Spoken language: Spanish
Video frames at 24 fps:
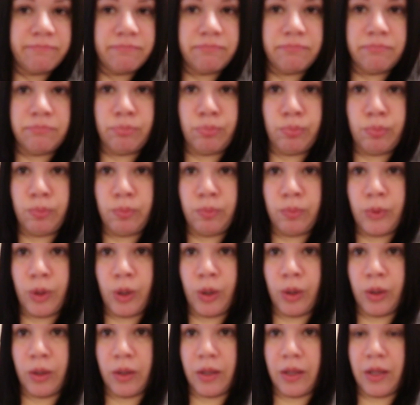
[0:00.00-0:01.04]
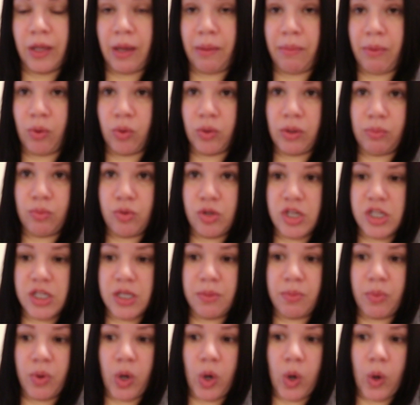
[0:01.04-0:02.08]
mm, que me gusta
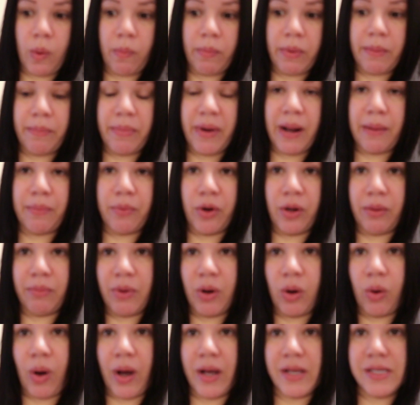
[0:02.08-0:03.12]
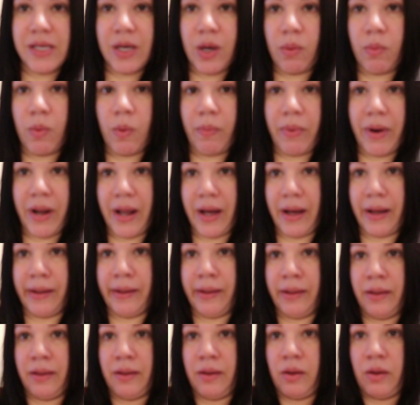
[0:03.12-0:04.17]
muchísimo y lo compré para ponérmelo así como para
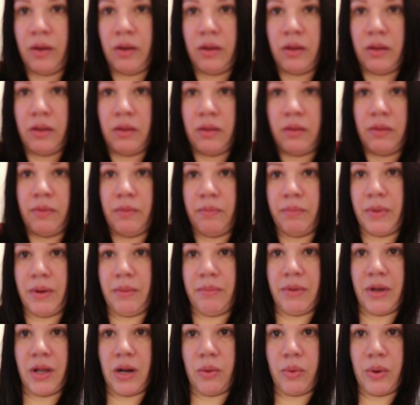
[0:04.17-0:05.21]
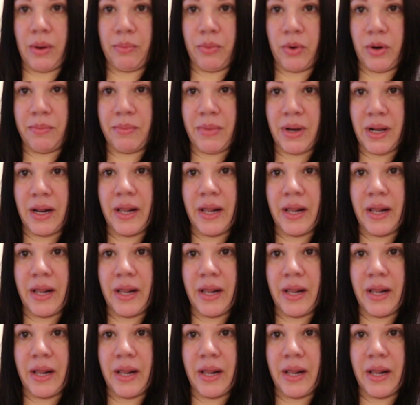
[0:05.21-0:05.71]
que la voy a poner más